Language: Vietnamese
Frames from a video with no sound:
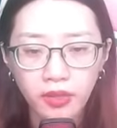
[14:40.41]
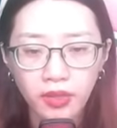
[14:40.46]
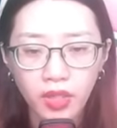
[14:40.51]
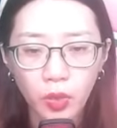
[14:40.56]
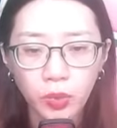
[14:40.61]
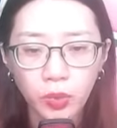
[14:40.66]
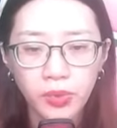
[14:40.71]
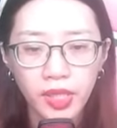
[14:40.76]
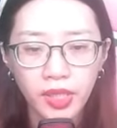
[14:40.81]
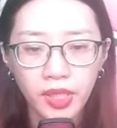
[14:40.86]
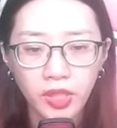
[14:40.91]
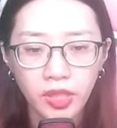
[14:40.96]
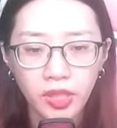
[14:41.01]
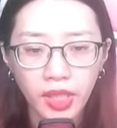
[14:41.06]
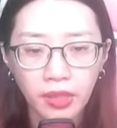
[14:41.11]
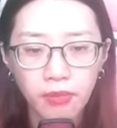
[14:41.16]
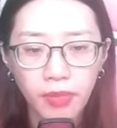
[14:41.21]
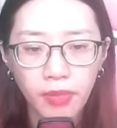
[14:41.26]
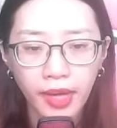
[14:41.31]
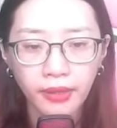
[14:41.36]
không gì
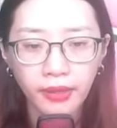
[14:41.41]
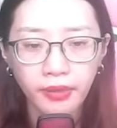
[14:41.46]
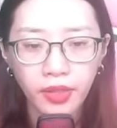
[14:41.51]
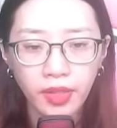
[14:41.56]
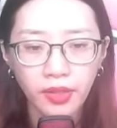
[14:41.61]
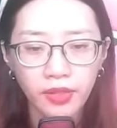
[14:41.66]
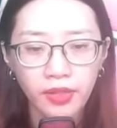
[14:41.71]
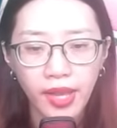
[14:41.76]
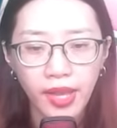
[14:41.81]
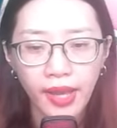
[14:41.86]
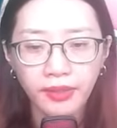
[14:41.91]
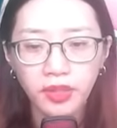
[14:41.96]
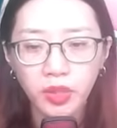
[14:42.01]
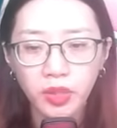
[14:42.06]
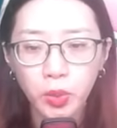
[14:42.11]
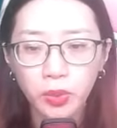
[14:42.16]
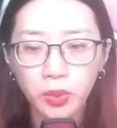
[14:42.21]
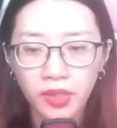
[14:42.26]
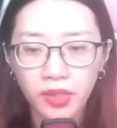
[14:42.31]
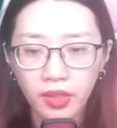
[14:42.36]
sánh bằng giáng
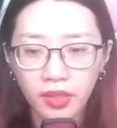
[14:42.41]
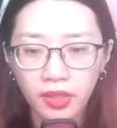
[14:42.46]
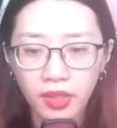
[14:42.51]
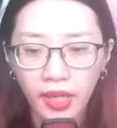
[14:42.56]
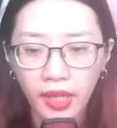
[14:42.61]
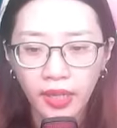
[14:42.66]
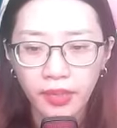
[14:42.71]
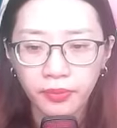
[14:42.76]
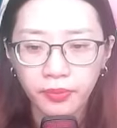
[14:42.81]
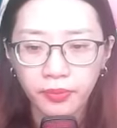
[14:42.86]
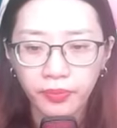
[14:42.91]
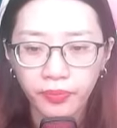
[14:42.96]
xuống giới này.